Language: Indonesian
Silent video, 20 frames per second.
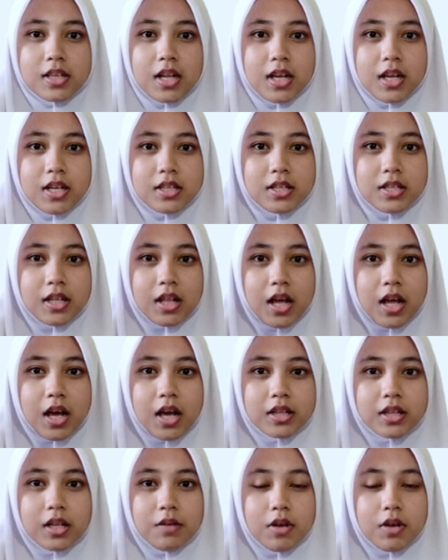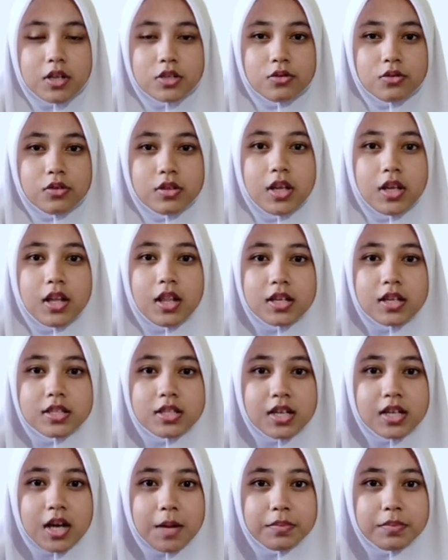Secara istilah, tawasud ialah
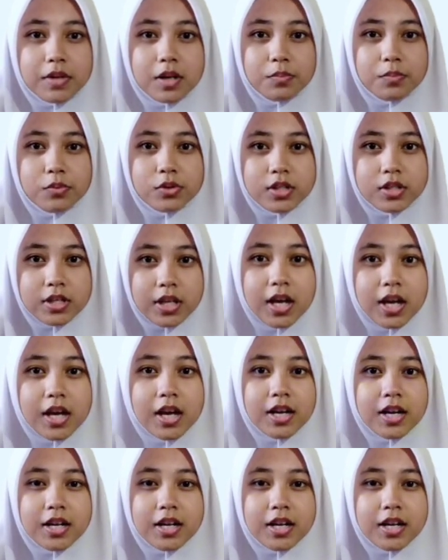sikap terpuji